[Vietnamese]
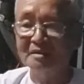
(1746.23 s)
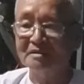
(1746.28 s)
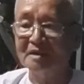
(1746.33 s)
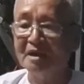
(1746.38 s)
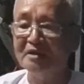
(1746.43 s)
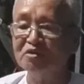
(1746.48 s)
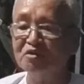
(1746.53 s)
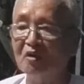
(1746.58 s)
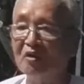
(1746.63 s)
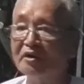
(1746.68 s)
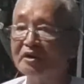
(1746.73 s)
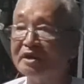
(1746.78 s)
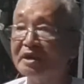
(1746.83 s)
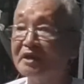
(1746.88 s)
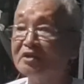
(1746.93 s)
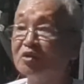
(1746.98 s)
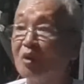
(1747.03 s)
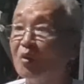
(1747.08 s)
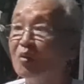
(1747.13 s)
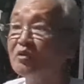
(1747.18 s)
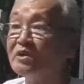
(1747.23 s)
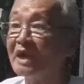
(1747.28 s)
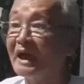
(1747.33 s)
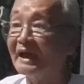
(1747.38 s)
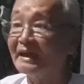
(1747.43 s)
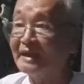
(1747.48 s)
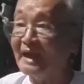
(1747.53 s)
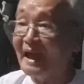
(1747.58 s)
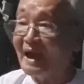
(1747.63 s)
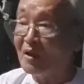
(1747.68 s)
để cho địa chủ
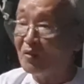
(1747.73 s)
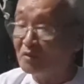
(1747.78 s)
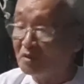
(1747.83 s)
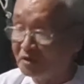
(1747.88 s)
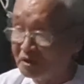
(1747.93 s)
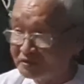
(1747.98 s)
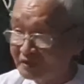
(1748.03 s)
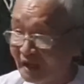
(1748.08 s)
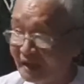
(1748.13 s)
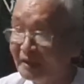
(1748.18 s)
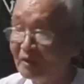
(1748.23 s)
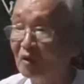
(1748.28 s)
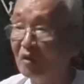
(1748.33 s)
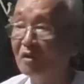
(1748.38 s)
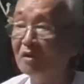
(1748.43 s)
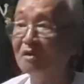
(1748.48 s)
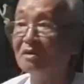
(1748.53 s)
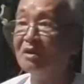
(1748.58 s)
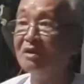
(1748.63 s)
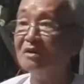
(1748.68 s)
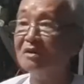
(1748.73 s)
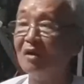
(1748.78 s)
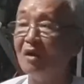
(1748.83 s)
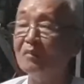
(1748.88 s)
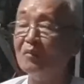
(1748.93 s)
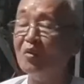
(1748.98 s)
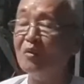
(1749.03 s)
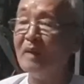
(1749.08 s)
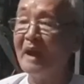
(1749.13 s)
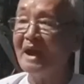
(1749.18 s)
nhà giàu người tây họ họ
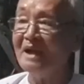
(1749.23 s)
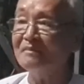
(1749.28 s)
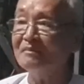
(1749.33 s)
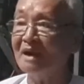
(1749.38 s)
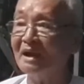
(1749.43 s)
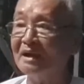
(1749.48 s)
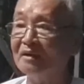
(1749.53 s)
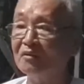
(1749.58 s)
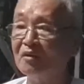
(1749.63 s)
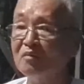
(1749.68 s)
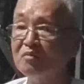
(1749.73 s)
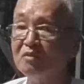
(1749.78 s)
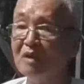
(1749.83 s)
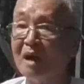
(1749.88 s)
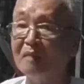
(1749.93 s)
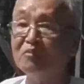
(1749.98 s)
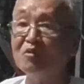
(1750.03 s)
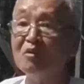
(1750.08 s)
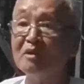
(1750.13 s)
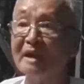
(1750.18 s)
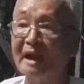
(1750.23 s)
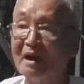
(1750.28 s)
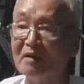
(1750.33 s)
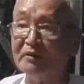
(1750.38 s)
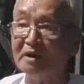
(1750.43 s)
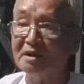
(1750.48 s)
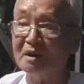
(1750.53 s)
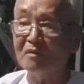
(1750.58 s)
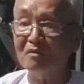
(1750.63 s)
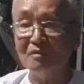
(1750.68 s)
mua bán mà luôn không có gạo
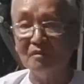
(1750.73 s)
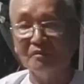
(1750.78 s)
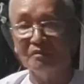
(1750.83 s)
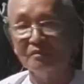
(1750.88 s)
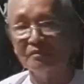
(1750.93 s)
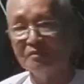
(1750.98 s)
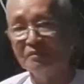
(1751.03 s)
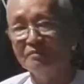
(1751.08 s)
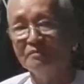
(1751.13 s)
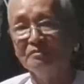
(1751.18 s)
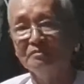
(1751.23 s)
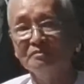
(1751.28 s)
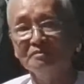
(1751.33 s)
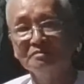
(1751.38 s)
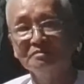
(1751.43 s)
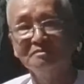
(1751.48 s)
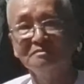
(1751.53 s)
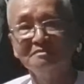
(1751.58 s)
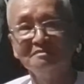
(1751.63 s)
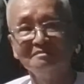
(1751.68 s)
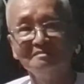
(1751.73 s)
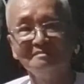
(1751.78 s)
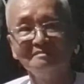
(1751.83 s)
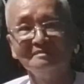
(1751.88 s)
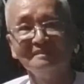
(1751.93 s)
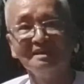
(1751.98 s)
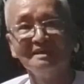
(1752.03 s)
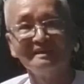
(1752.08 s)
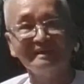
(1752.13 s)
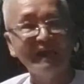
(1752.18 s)
để nấu
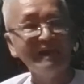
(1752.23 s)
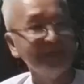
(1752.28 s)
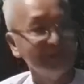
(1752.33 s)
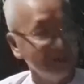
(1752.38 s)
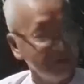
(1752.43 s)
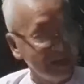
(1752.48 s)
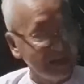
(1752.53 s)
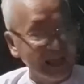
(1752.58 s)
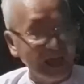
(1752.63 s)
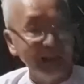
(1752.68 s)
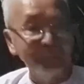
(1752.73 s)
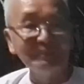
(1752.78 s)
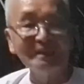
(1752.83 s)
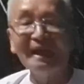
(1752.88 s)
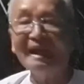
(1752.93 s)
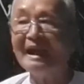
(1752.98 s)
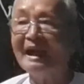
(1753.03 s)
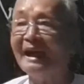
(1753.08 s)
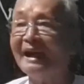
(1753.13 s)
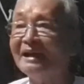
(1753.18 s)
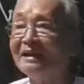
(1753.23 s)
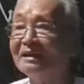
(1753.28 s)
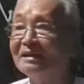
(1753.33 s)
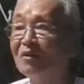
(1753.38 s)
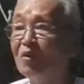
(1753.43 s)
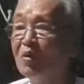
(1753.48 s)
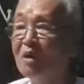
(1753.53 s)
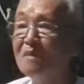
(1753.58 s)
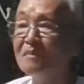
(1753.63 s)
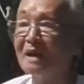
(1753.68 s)
cái người làm ra hạt
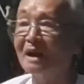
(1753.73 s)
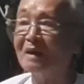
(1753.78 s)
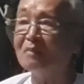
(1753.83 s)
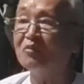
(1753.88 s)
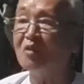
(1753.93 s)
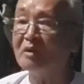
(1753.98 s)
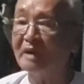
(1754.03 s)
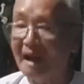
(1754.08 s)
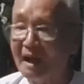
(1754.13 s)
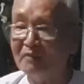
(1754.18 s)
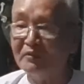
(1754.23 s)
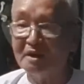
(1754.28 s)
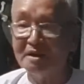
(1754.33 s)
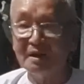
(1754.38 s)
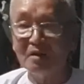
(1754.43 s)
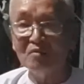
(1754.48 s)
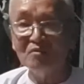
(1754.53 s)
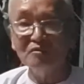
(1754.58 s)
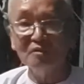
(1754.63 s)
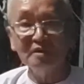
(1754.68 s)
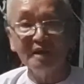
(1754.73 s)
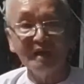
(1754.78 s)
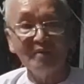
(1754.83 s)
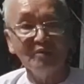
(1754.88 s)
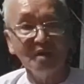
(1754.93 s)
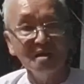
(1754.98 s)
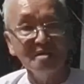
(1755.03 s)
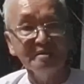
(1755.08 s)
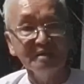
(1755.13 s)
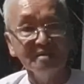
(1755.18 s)
lúa mà không có gạo để nấu nó đau
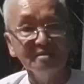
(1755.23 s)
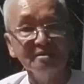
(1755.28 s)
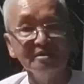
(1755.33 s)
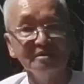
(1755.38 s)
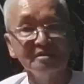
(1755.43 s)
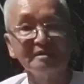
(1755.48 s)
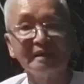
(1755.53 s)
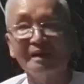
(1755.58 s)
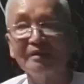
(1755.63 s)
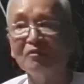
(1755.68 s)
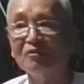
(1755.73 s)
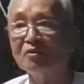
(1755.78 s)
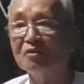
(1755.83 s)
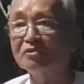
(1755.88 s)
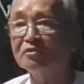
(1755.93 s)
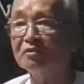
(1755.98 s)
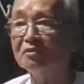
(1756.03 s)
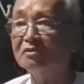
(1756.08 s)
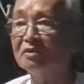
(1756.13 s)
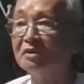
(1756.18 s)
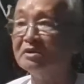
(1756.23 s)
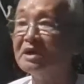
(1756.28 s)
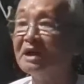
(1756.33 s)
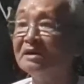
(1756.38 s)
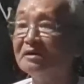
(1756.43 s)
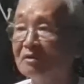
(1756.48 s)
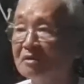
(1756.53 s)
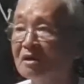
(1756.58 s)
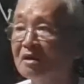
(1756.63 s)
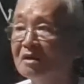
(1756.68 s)
đớn dừng hầu có chỗ người
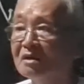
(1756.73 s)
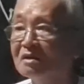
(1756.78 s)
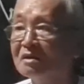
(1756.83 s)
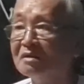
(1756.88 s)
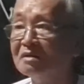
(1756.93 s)
dân rồi đó